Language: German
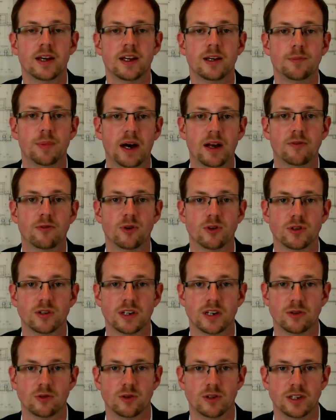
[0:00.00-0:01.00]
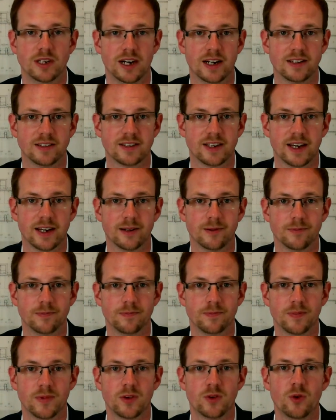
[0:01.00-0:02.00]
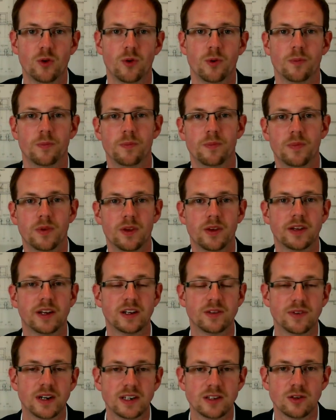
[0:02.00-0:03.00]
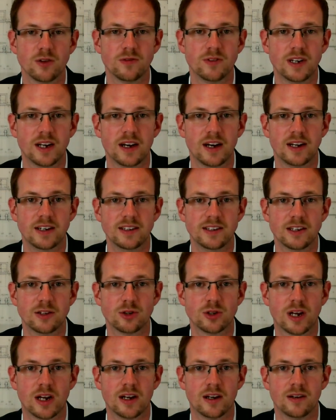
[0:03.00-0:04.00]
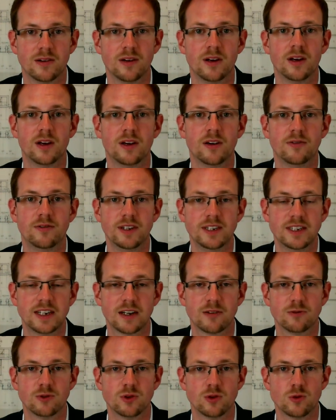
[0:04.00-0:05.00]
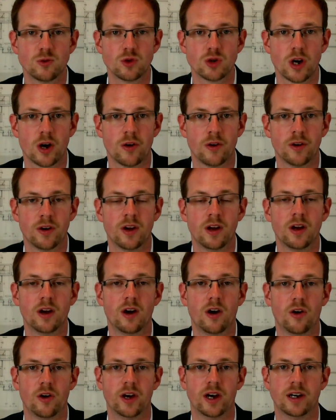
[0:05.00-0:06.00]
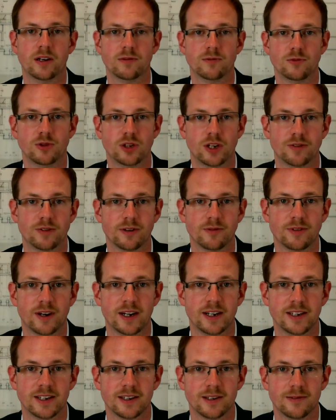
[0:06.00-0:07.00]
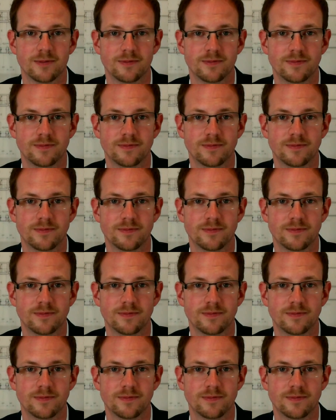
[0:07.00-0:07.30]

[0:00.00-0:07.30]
Ich beantworte natürlich alles gerne. So, das war es auch wieder an dieser Stelle. Vielen Dank fürs Zuschauen, euer Stefan Faldig.